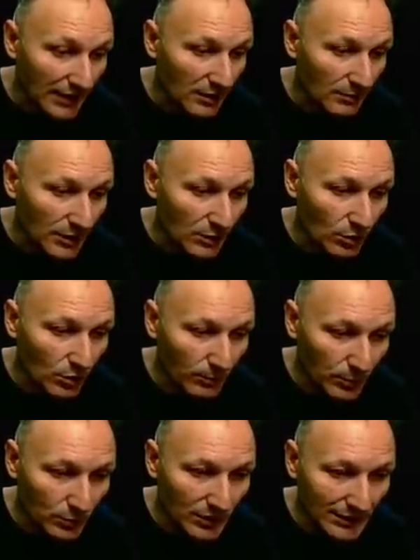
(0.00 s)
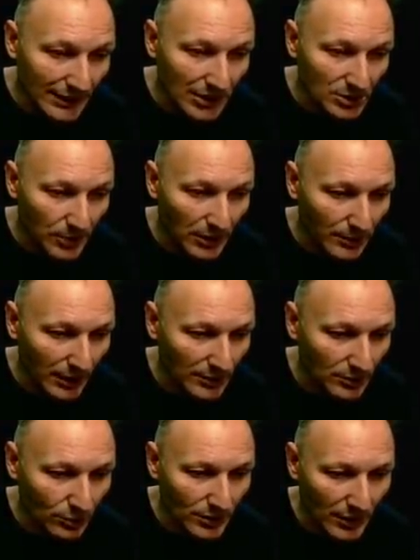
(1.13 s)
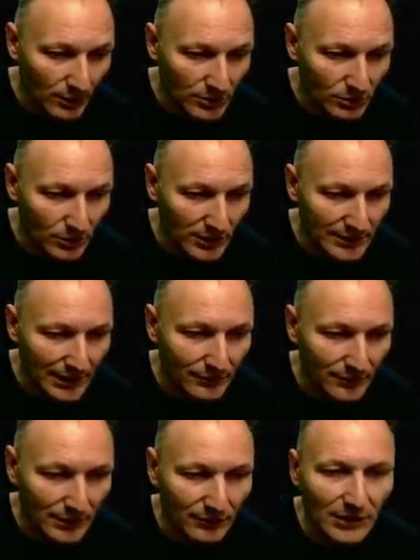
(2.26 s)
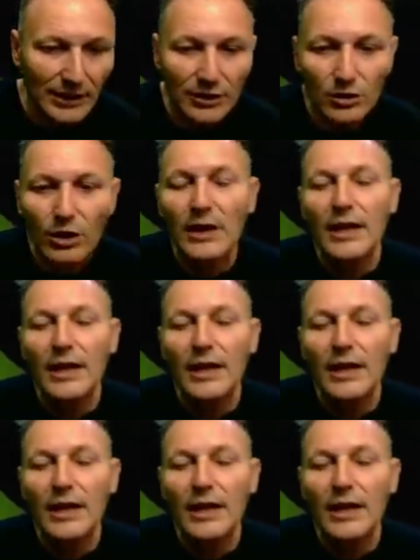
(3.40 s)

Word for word: il mio computer da esperimento, che è questo che stavi vedendo,